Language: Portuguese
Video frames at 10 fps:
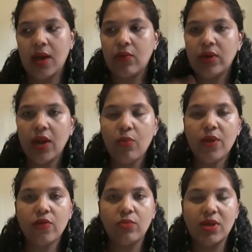Aí quando ela
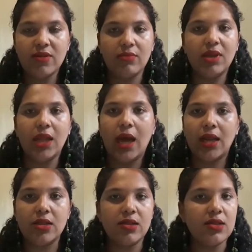começou a me examinar,
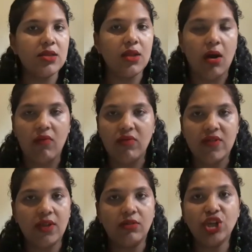ela disse, não,
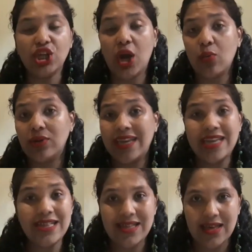você não está com
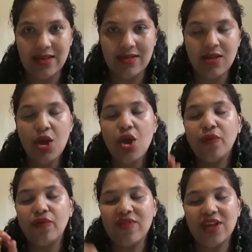36,
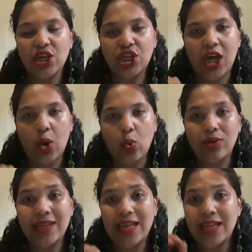você está com
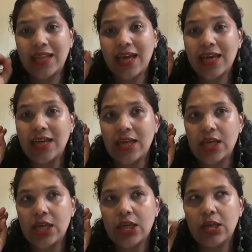30
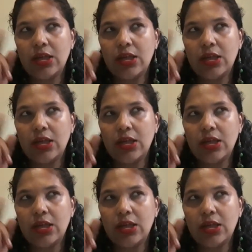e